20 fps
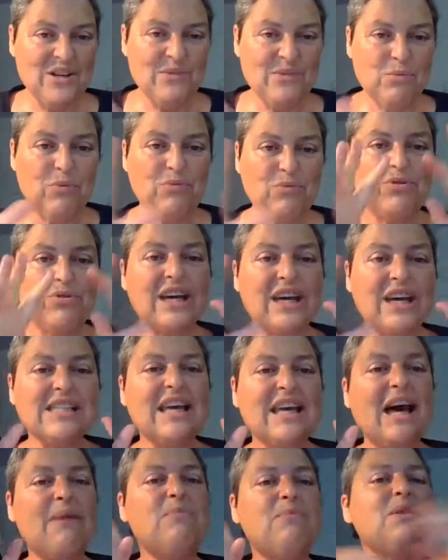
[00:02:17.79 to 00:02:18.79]
Pour vous
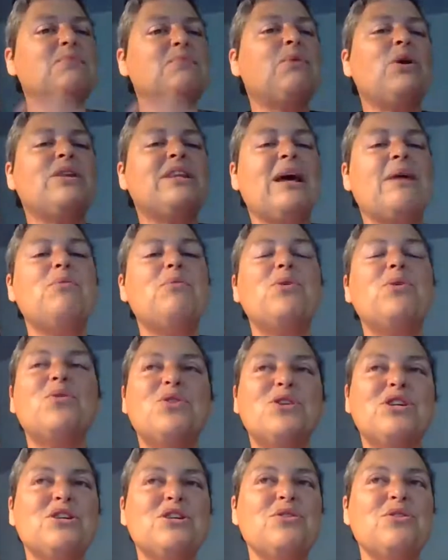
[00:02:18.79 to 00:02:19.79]
dresser rapidement le
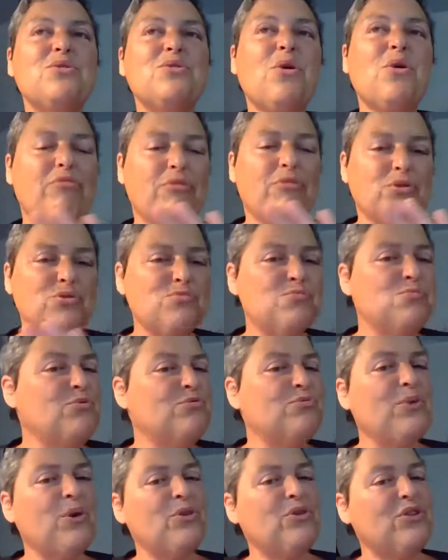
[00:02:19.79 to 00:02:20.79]
tableau, j'ai une enfance
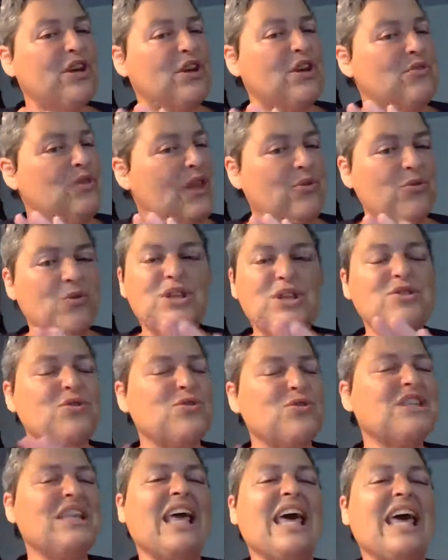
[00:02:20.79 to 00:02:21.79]
mouvementée, une
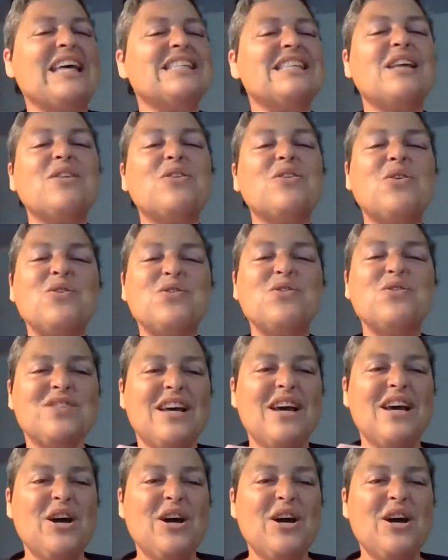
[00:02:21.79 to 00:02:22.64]
adolescence très intense.